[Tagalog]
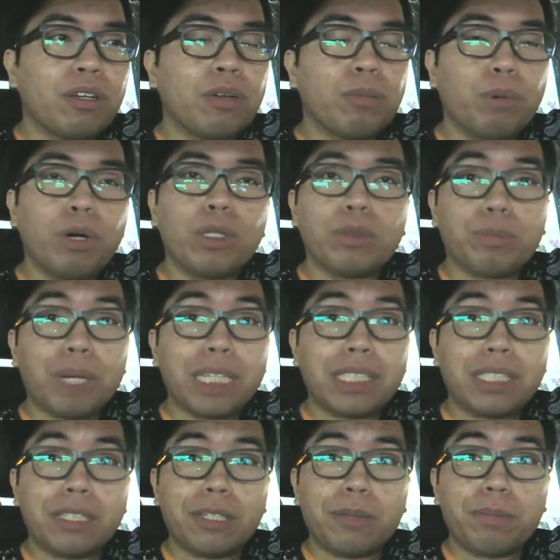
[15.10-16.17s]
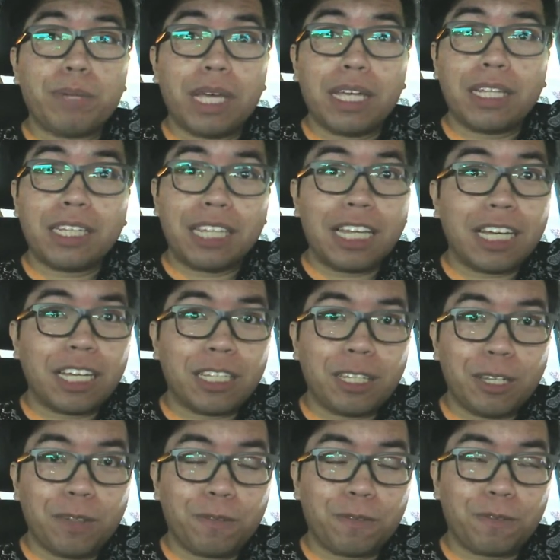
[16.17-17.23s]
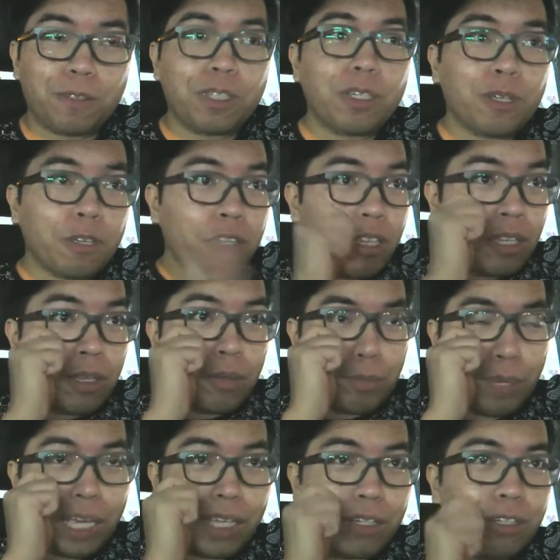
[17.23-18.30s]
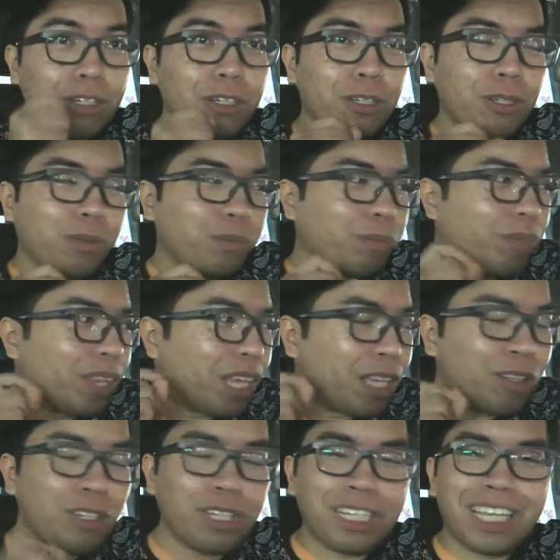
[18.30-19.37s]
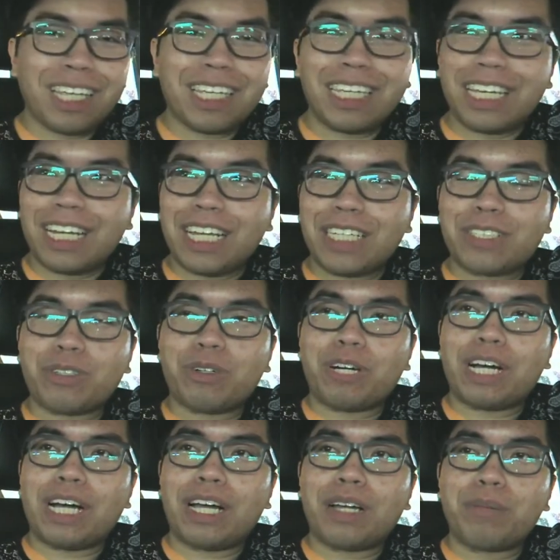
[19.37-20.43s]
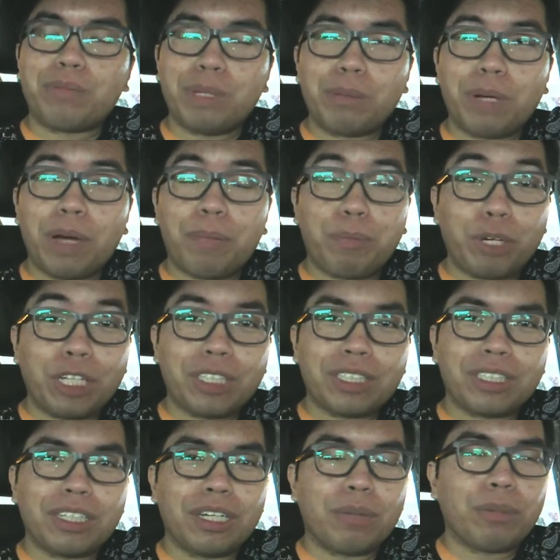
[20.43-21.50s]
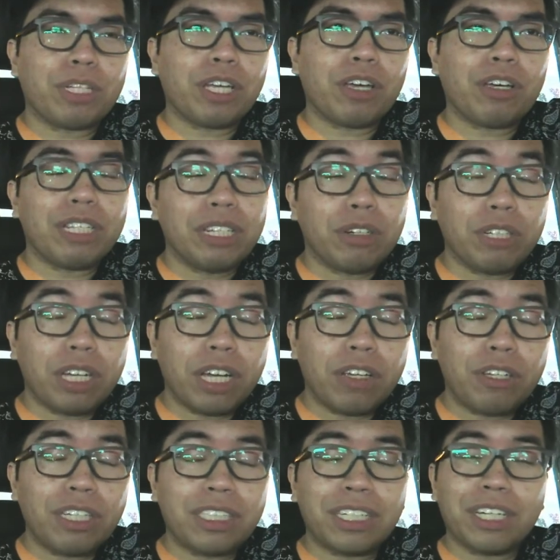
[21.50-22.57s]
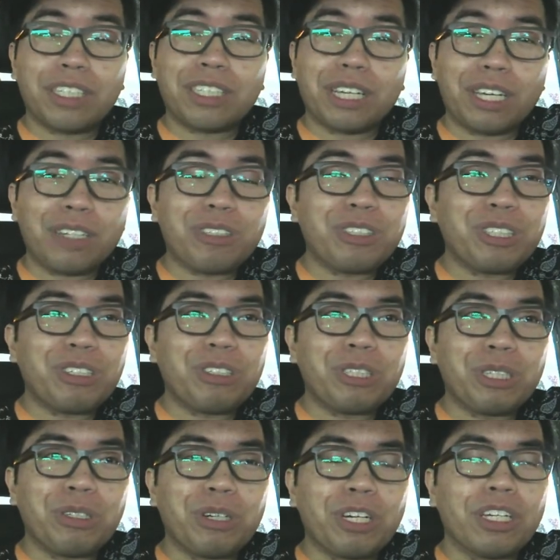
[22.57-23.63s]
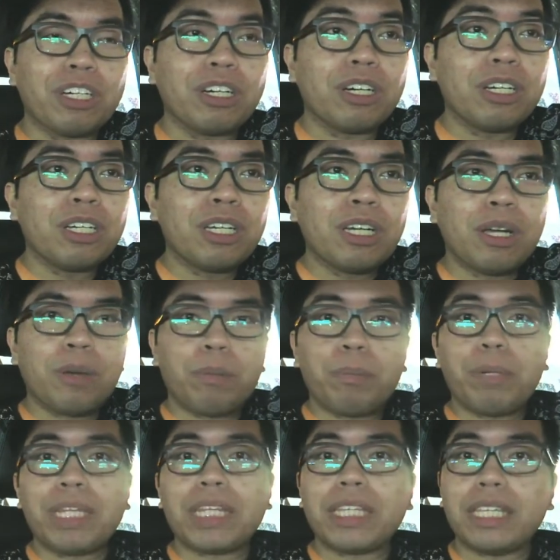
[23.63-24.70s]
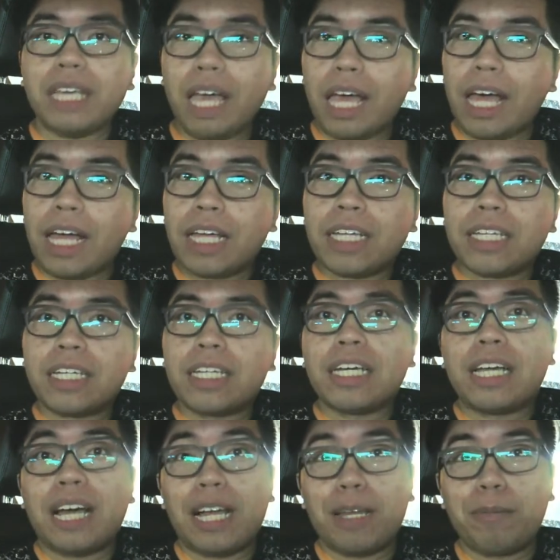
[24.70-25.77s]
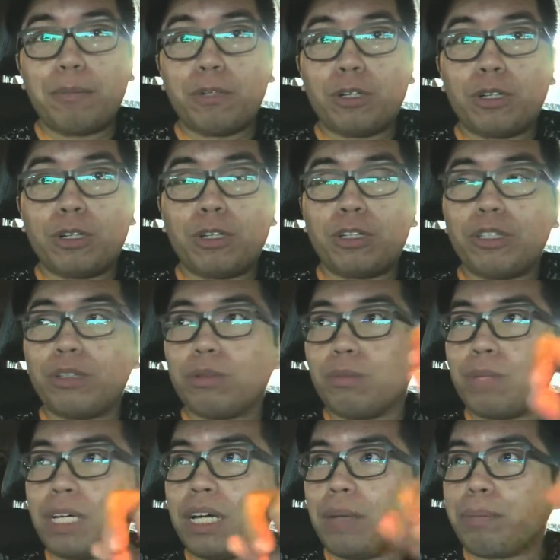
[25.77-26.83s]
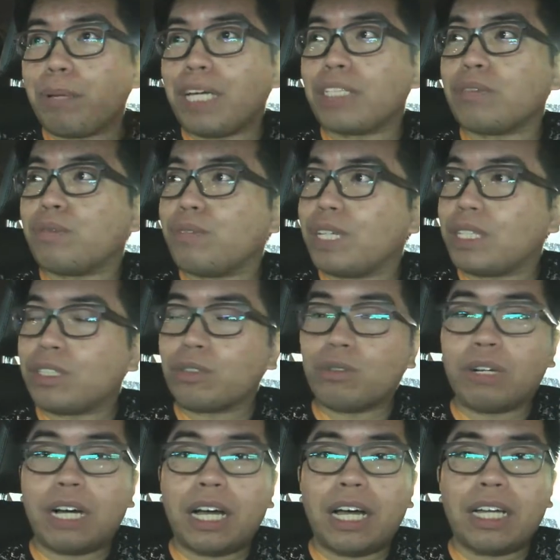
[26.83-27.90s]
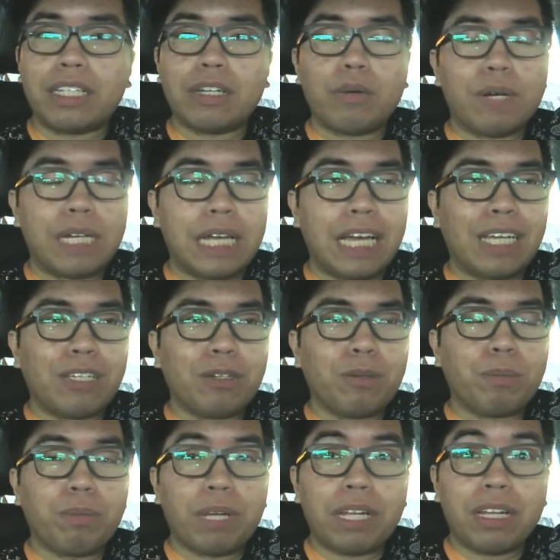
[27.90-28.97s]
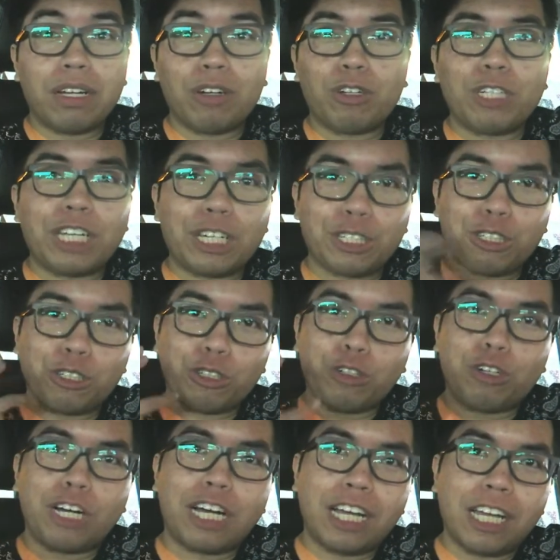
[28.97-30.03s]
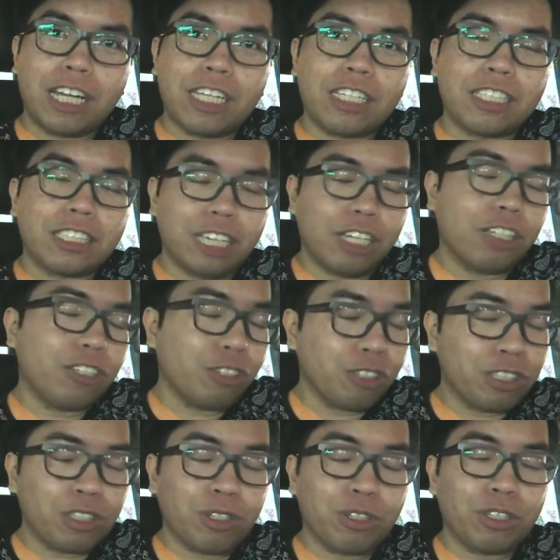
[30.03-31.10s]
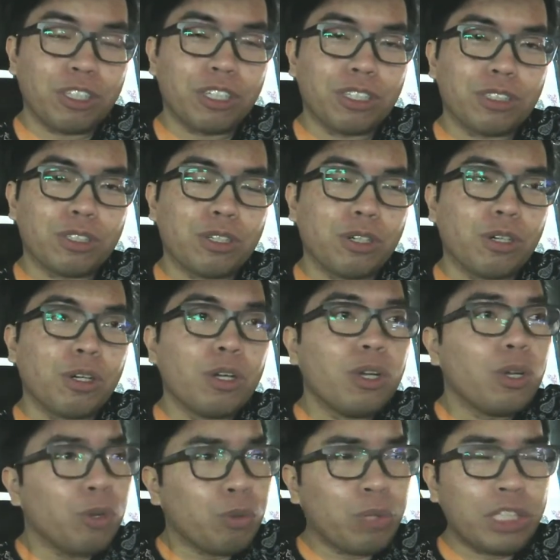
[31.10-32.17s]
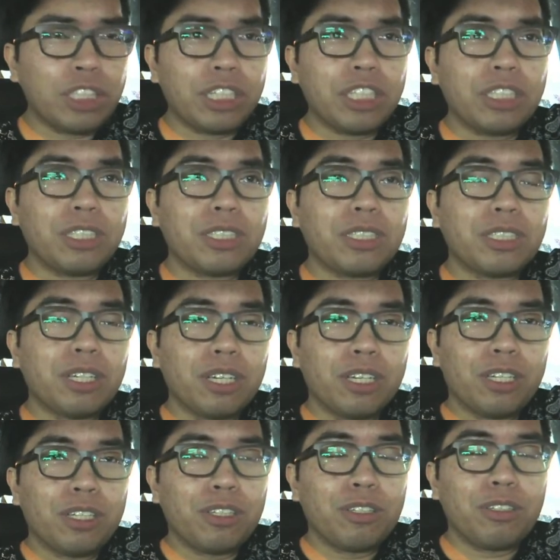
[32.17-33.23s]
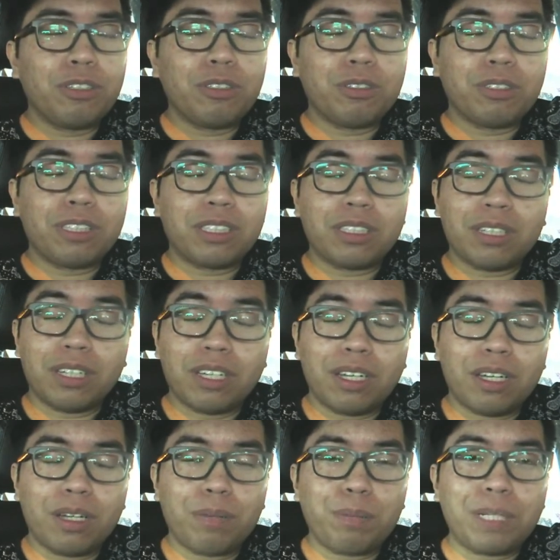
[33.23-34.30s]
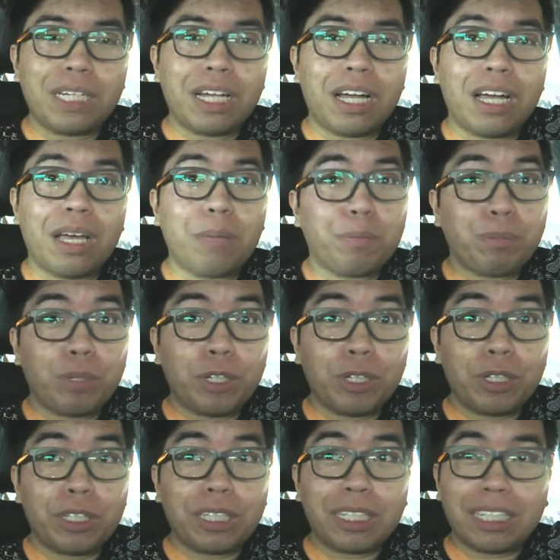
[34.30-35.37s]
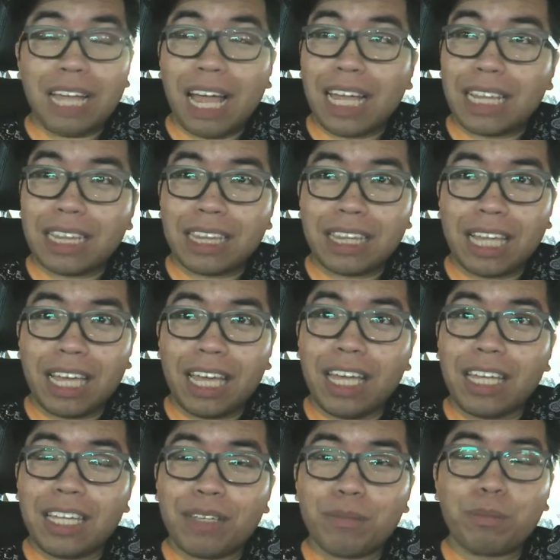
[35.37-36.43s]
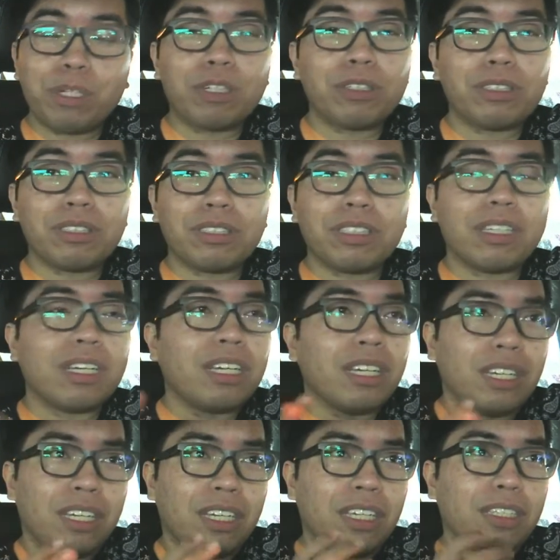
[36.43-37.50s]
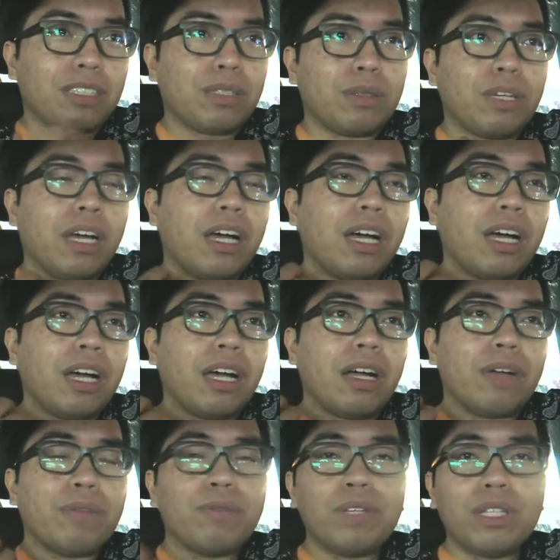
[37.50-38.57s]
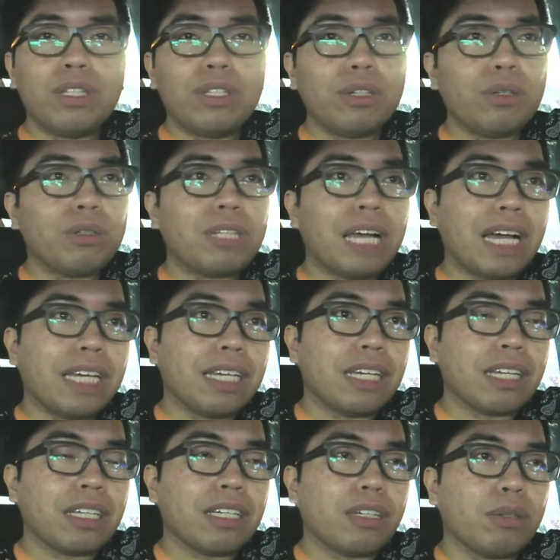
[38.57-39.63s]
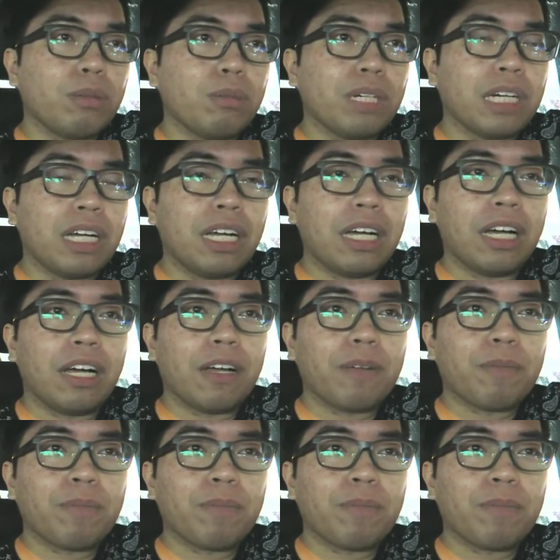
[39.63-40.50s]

both positive and negative. Pero ito yung na-realize ko nga, may mga points din naman kayo. Hindi ko na kayo isa-isa kung sino-sino kayo. But yeah, alam ko yung mga past vlogs ko nga nawala yung parang connection ko nga sa inyo sa audience ko which is yun yung isa sa pinaka importante because it's a uh, video diary kumbaga